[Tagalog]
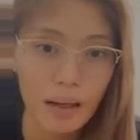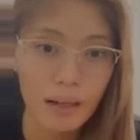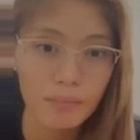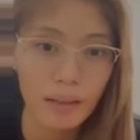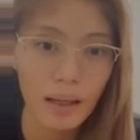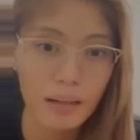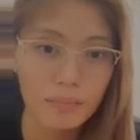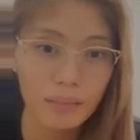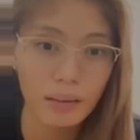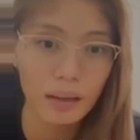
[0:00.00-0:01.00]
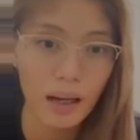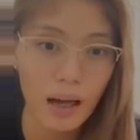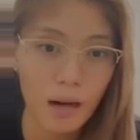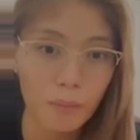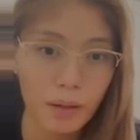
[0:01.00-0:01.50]
Never have I
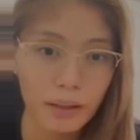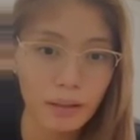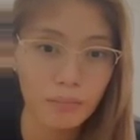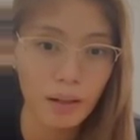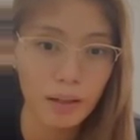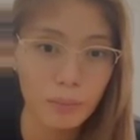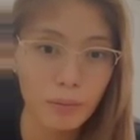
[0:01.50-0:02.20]
ever ng away ng